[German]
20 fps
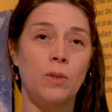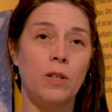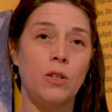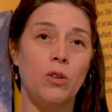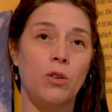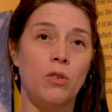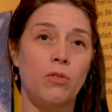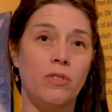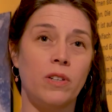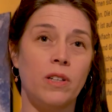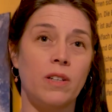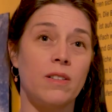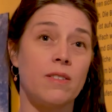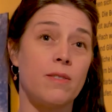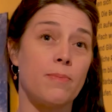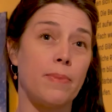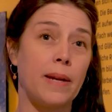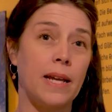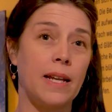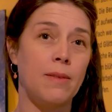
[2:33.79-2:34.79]
Der Torf wird als
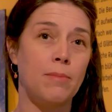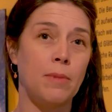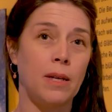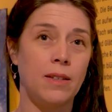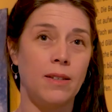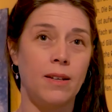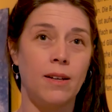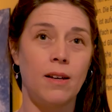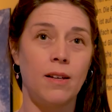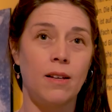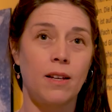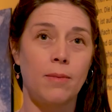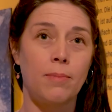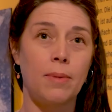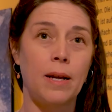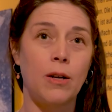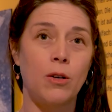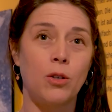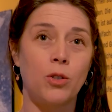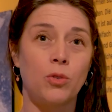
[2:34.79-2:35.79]
Brennmaterial
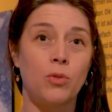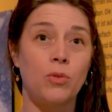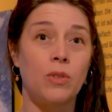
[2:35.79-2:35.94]
gebraucht